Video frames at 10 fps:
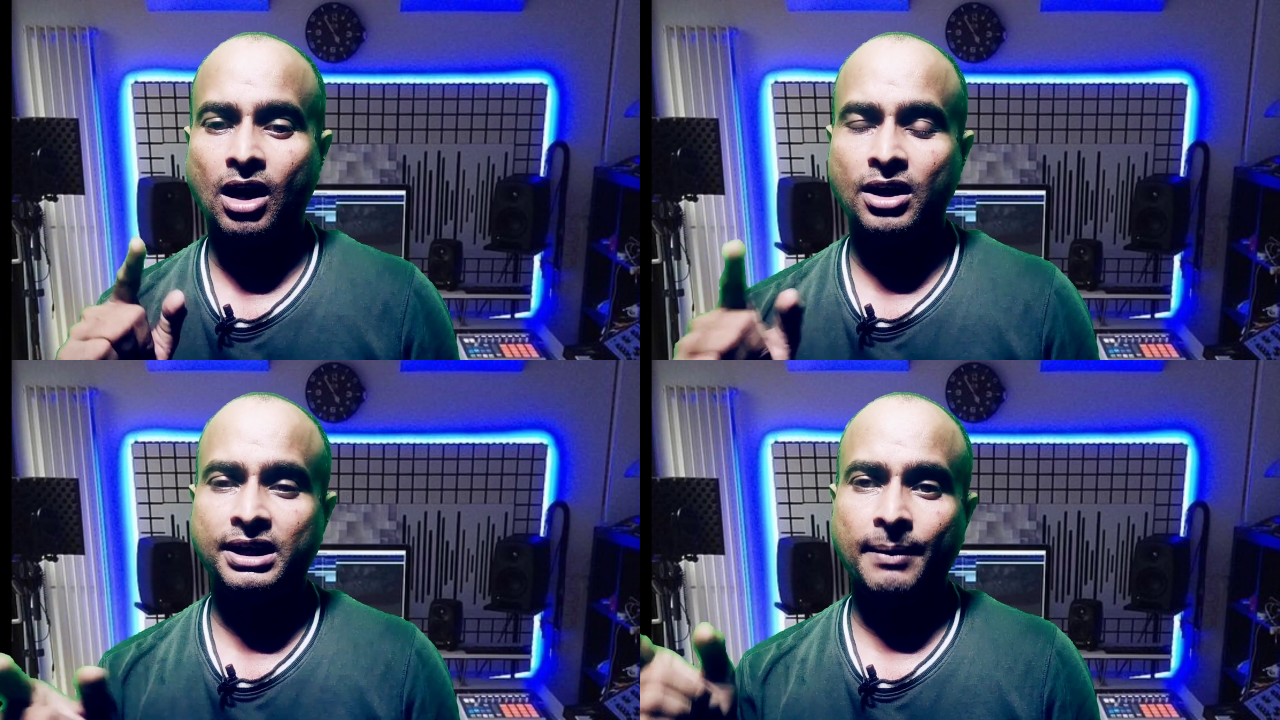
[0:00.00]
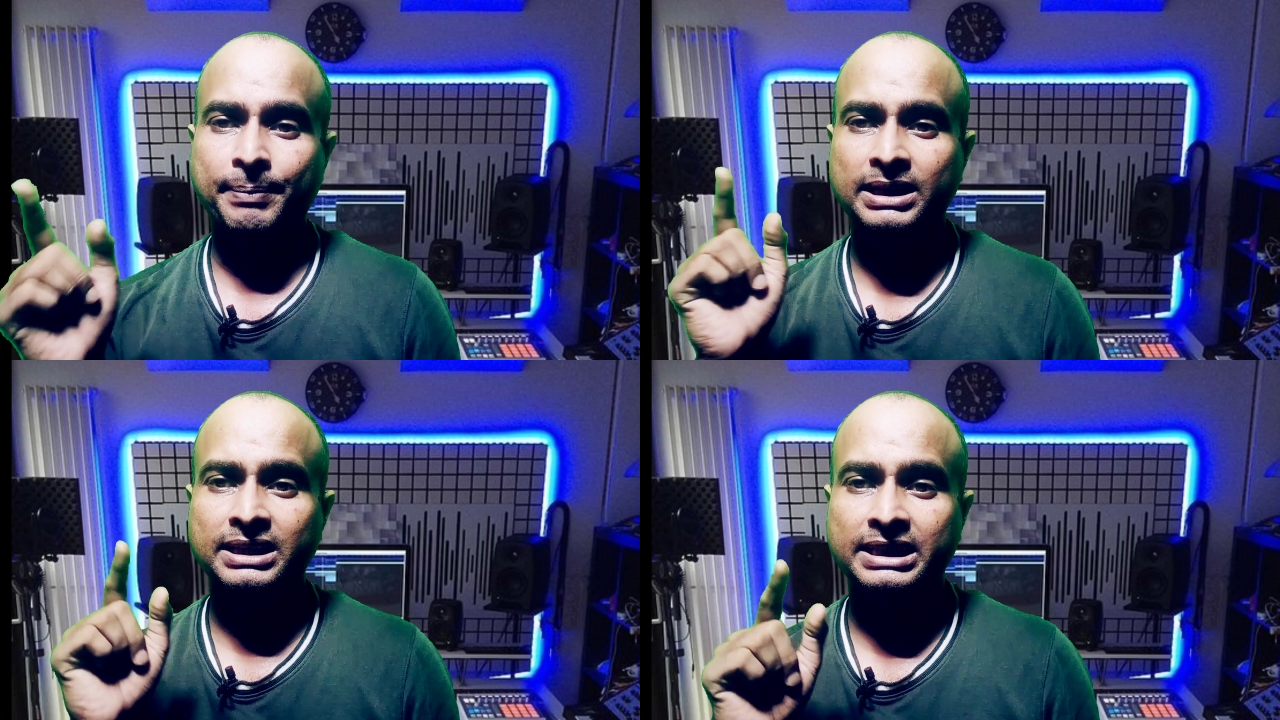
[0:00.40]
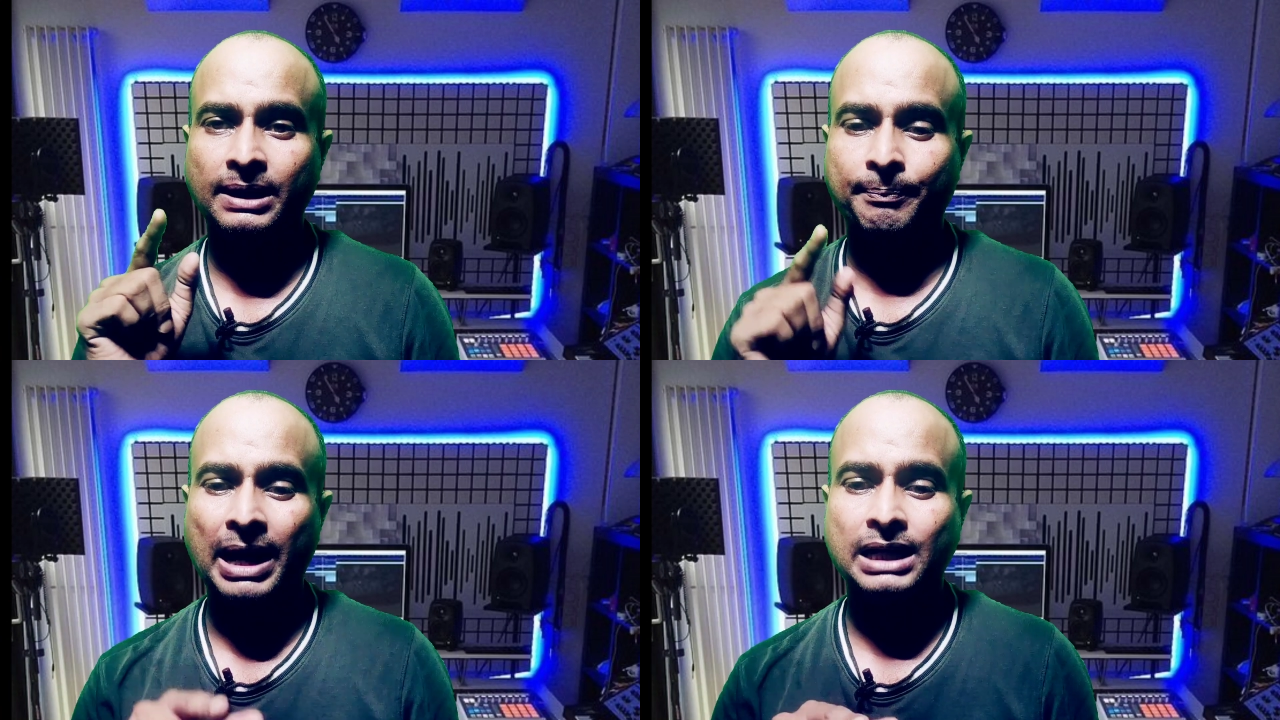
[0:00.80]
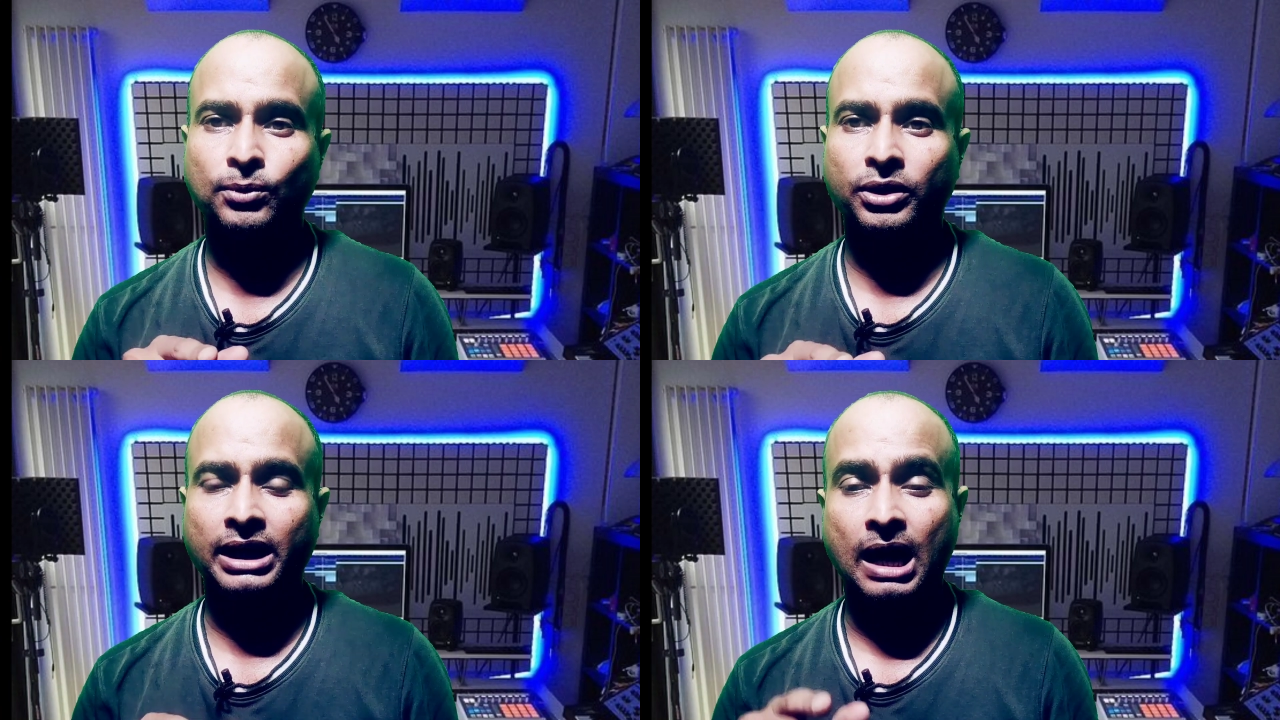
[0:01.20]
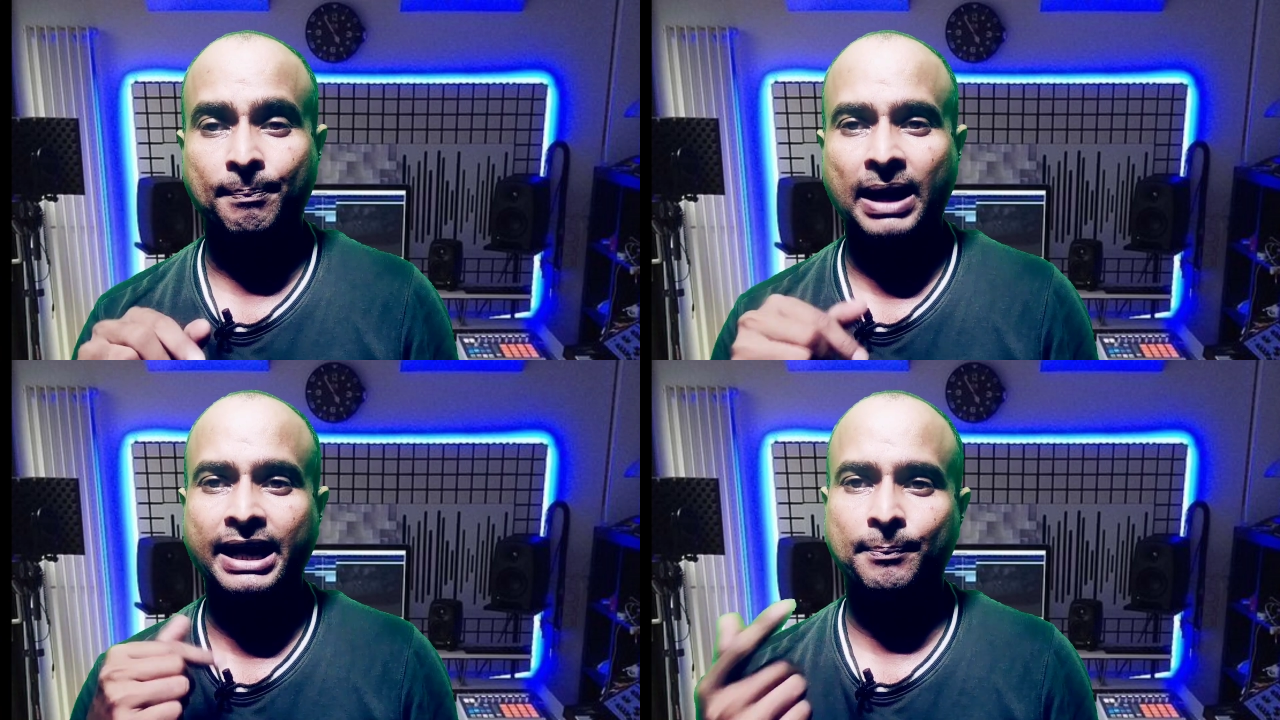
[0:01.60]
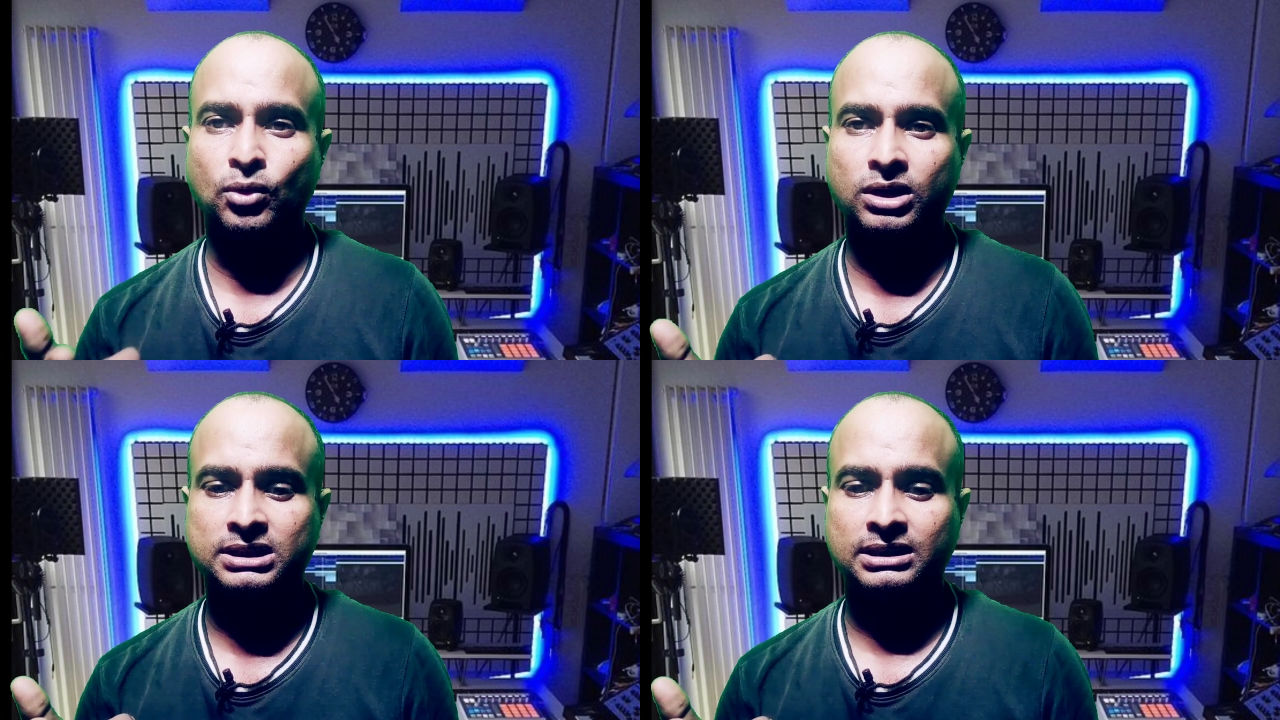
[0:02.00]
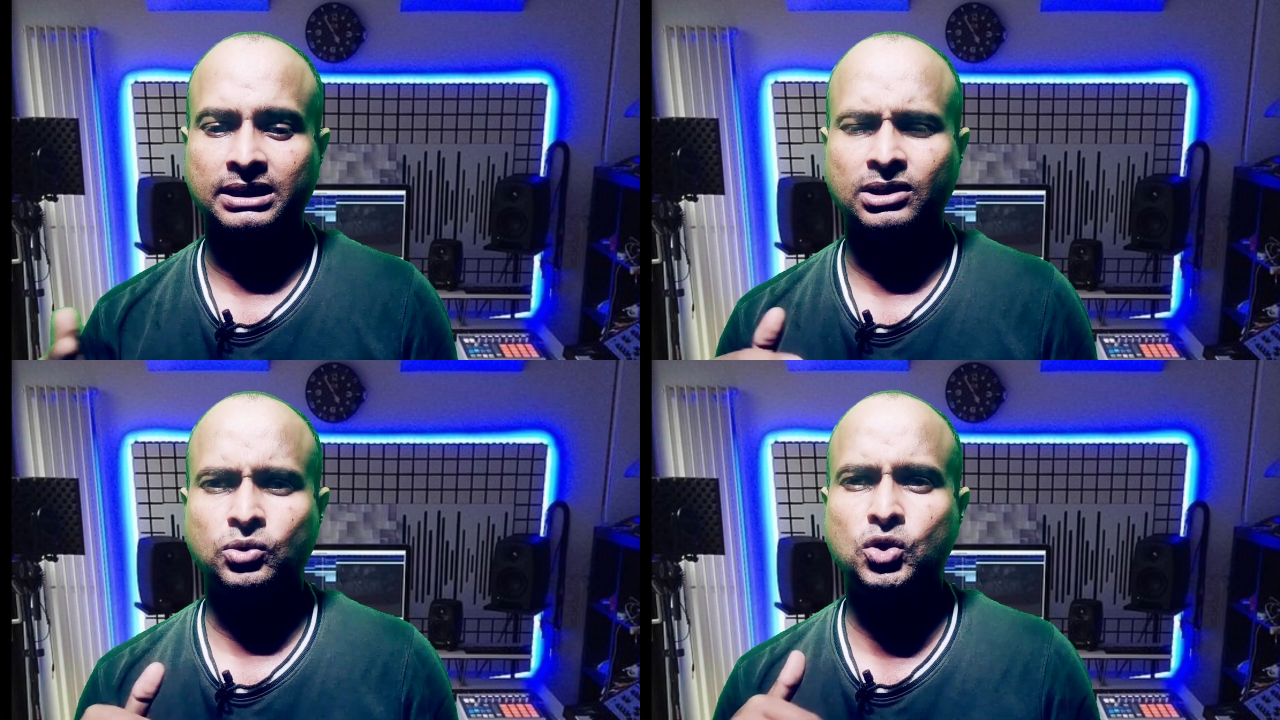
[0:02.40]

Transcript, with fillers: और 90 दिन के बाद बोल रहे अप्लाई आप लोग कर सकते हैं